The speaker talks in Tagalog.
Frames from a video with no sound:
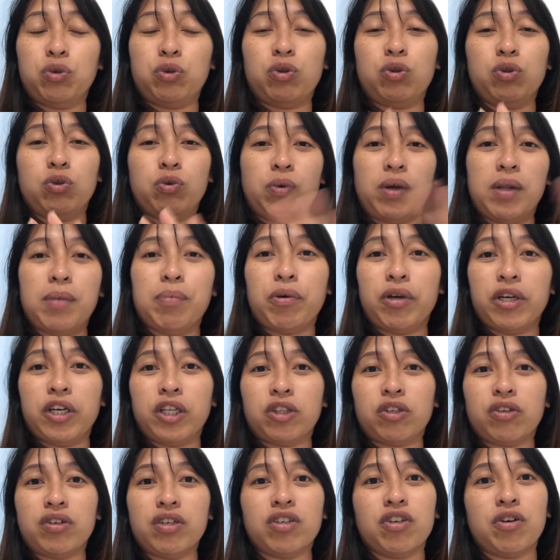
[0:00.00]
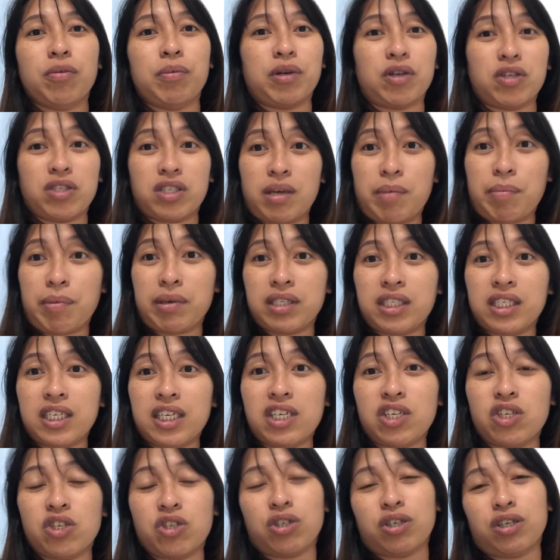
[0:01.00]
dual monitor ako because I'm a
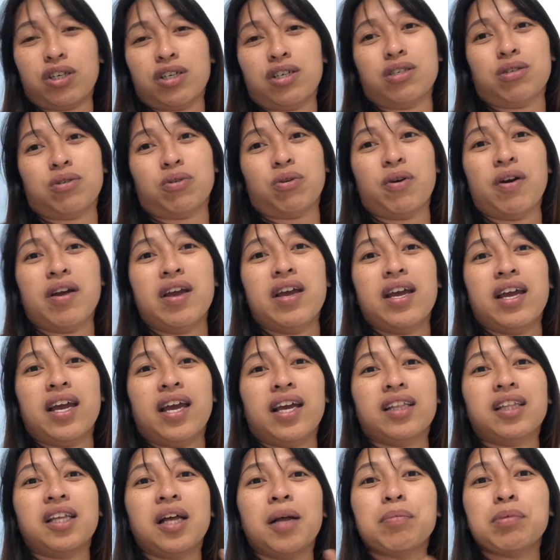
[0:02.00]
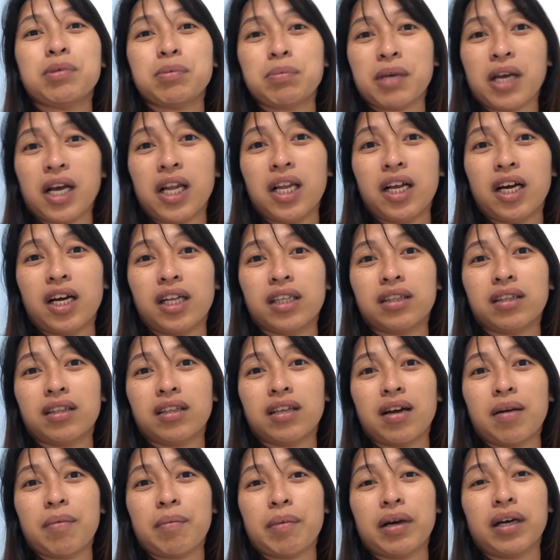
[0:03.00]
teacher. So, it helps me a lot
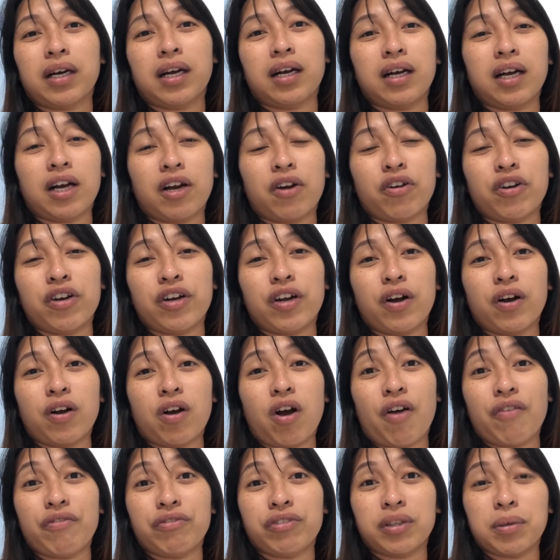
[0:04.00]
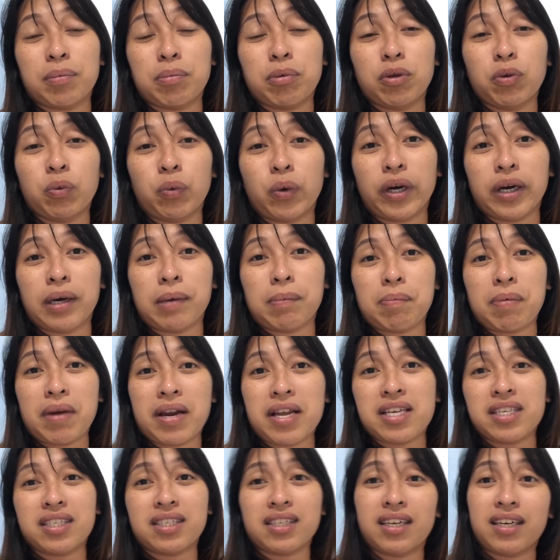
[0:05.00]
na magkaroon ng comfortable
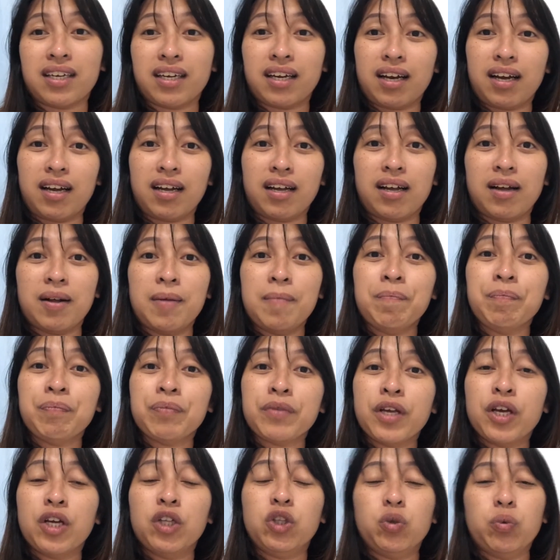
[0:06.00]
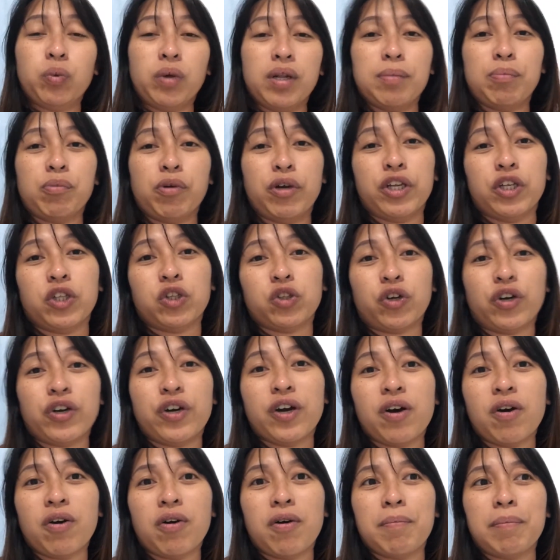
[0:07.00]
workplace na naka dual monitor
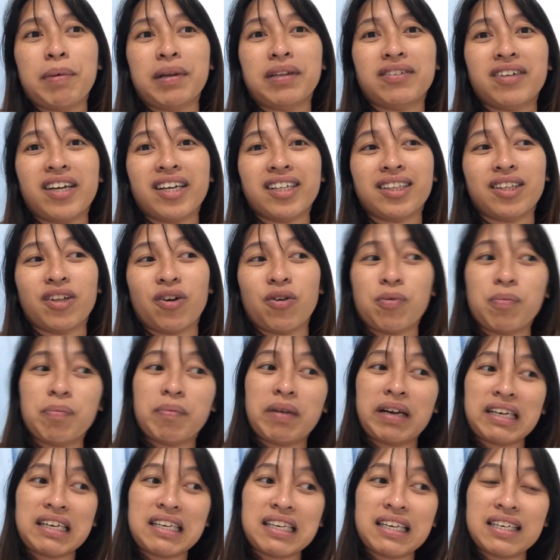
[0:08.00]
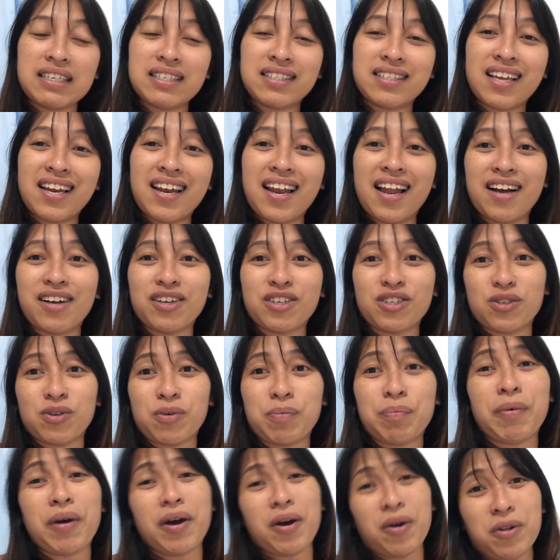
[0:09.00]
ko. But right now, mag-isa lang. So,
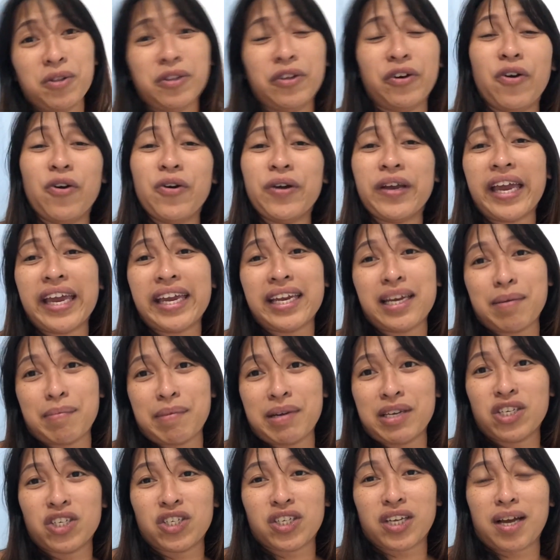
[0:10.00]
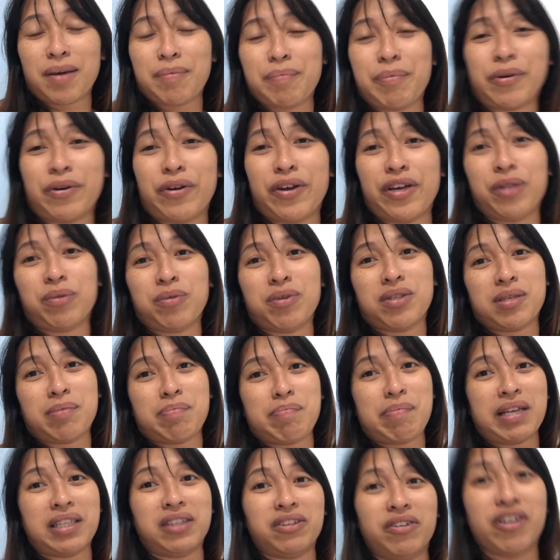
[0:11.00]
although okay naman siya, pero it was a
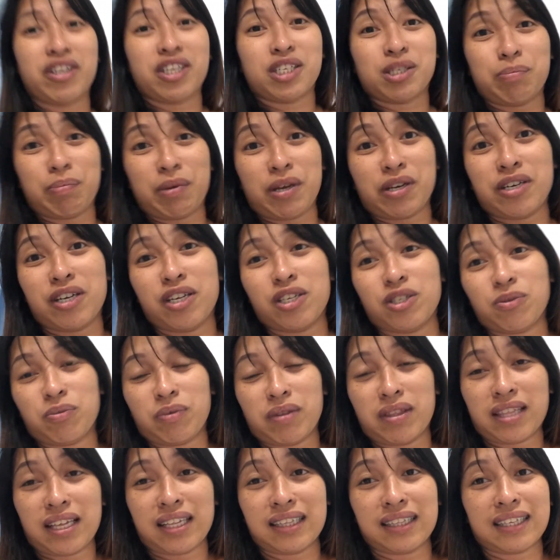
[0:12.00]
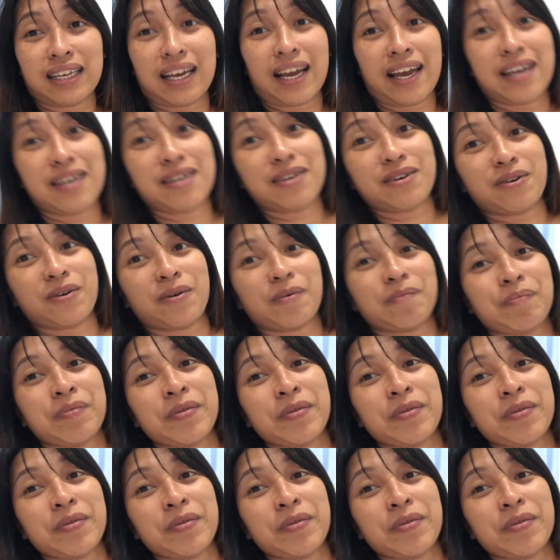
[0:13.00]
better experience with that kind, no?